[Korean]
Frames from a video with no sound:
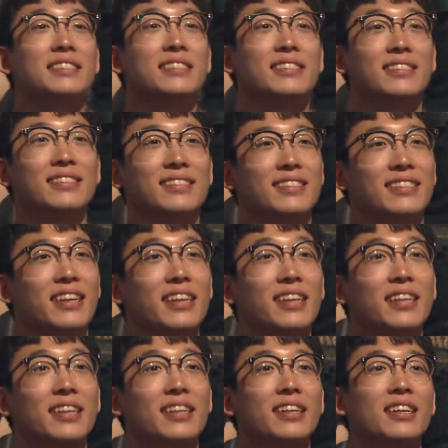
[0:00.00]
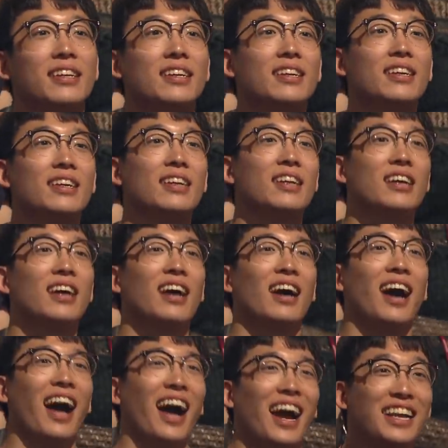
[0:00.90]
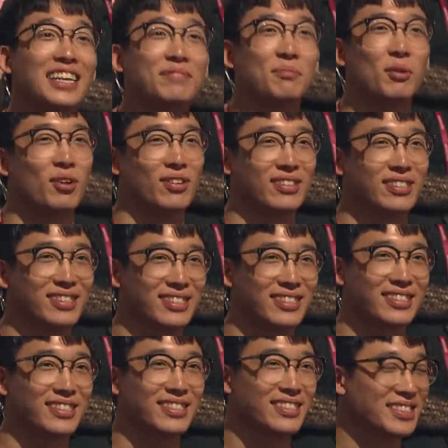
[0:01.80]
어딘데? 뭐? 어딘데? 어?